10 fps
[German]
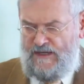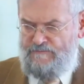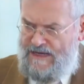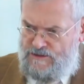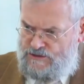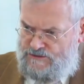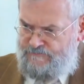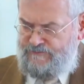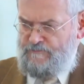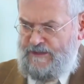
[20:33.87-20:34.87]
Menschen
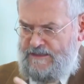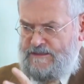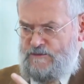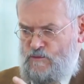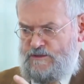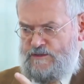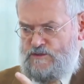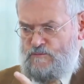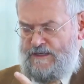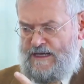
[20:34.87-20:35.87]
brechen durch
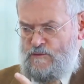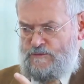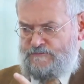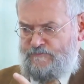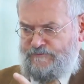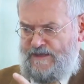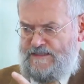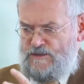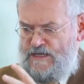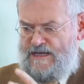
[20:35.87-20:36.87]
zum Glauben,
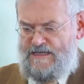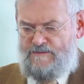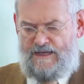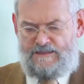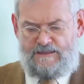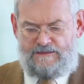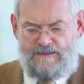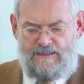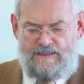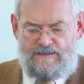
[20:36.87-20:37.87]
es entsteht eine Gemeinde,
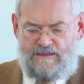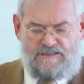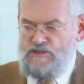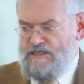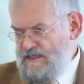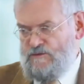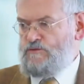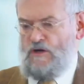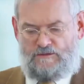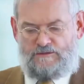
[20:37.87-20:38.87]
das geschieht nicht
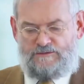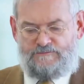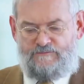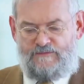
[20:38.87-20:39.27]
nur dort,